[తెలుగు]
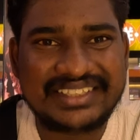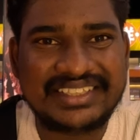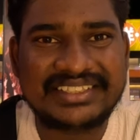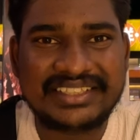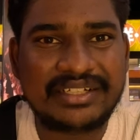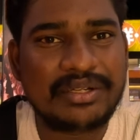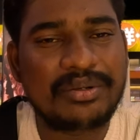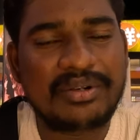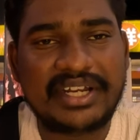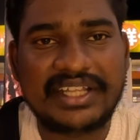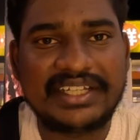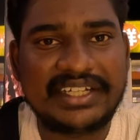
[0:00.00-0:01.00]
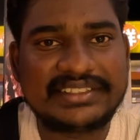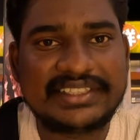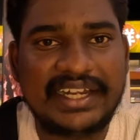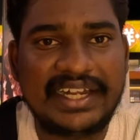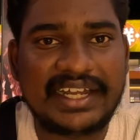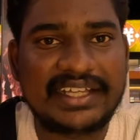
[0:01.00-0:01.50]
చిన్న చిన్నగా ఉంటాయి ఎందుకంటే
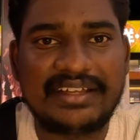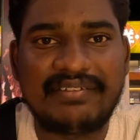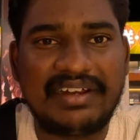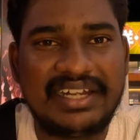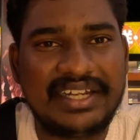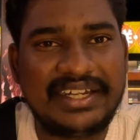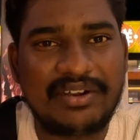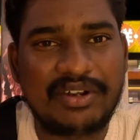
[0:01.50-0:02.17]
చైనా కదా వెళ్ళి